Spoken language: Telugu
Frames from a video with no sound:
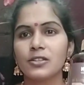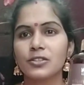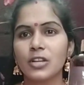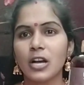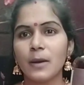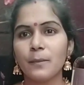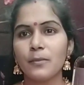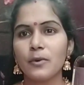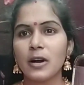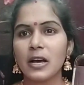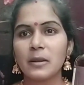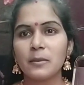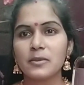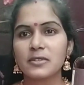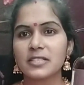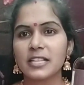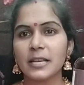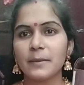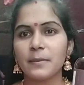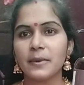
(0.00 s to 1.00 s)
షాంపూ
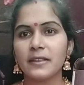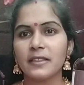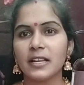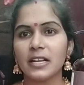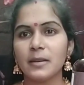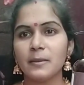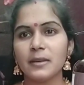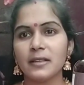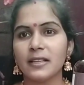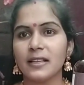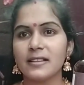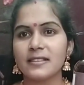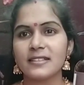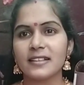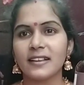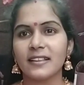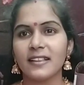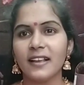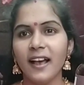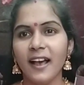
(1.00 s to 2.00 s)
ఆల్మోస్ట్ అయిపోయిందండి మీకు
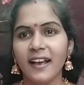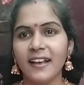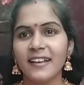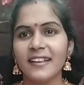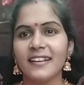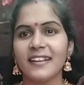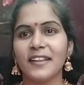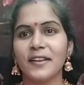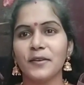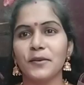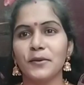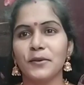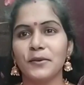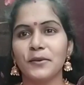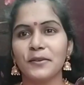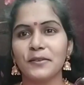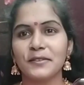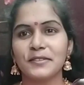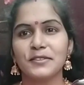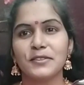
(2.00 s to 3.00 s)
తెలుసు కదా నేను
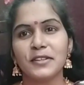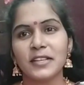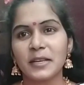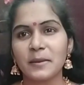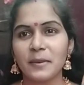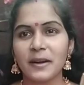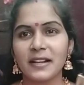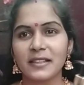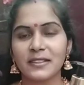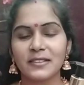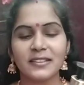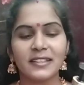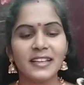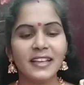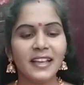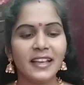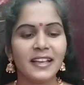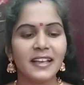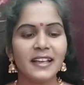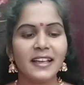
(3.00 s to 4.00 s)
జుట్టుకి
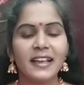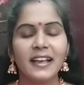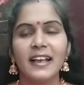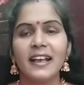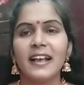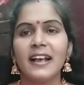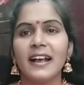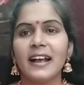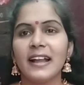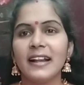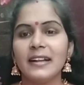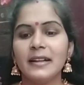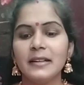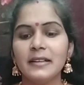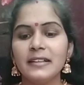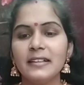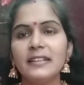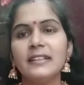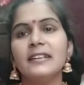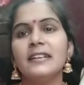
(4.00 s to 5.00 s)
పడుతుంది
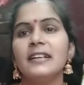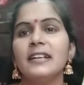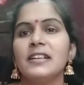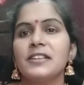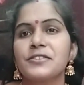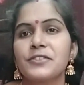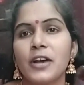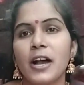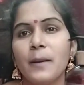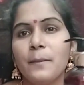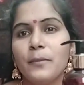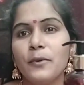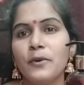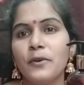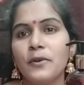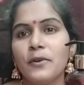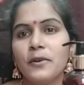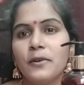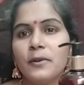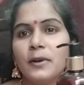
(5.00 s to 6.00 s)
అండ్ షాంపూ
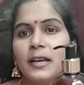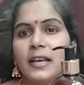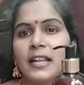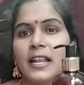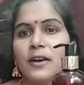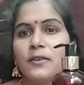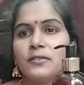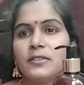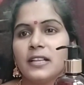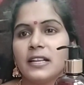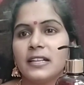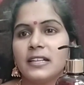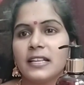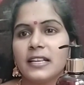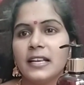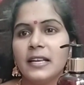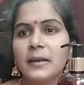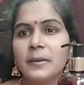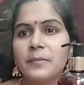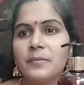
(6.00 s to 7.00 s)
ఎలా
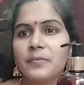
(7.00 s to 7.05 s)
ఉందంటే